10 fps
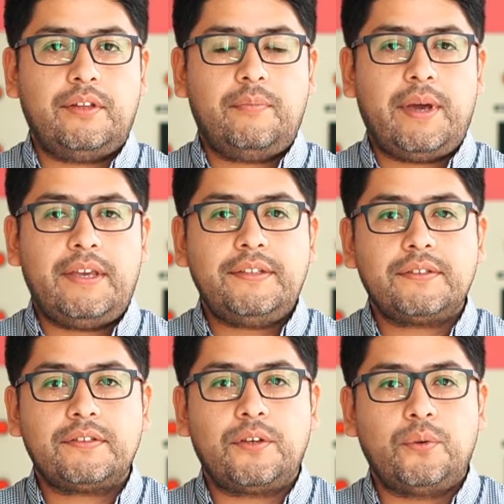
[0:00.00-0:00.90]
del
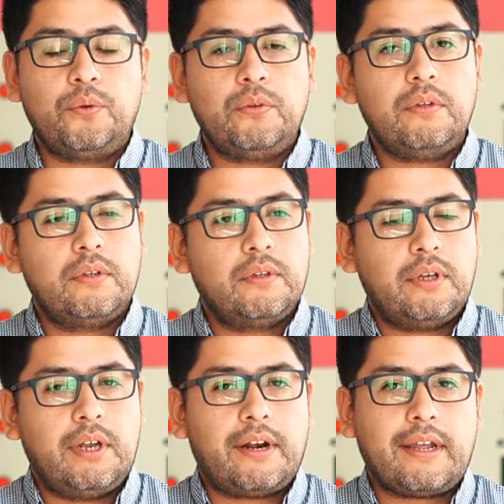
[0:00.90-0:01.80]
país, según
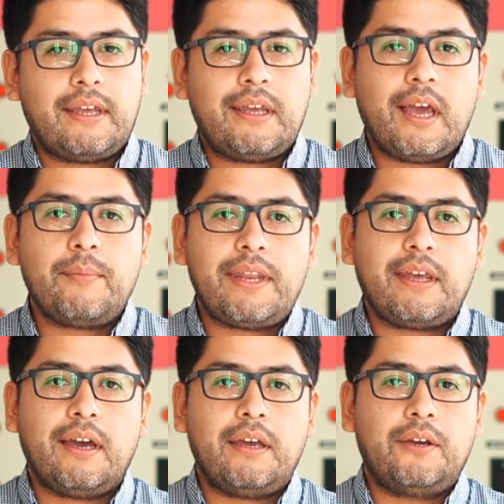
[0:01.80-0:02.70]
el ranking
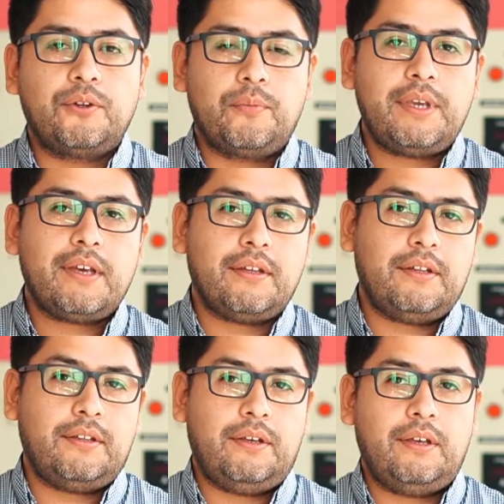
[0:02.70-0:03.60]
América Economía de
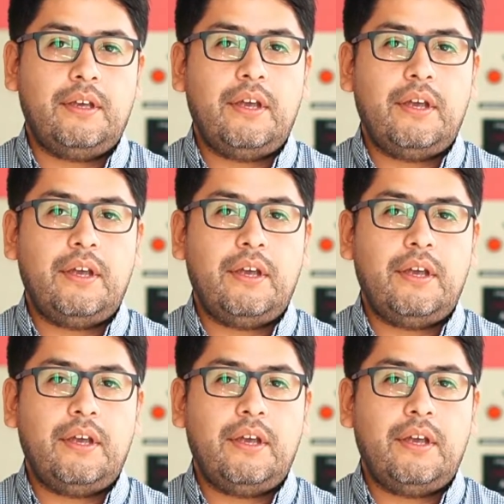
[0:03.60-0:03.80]
este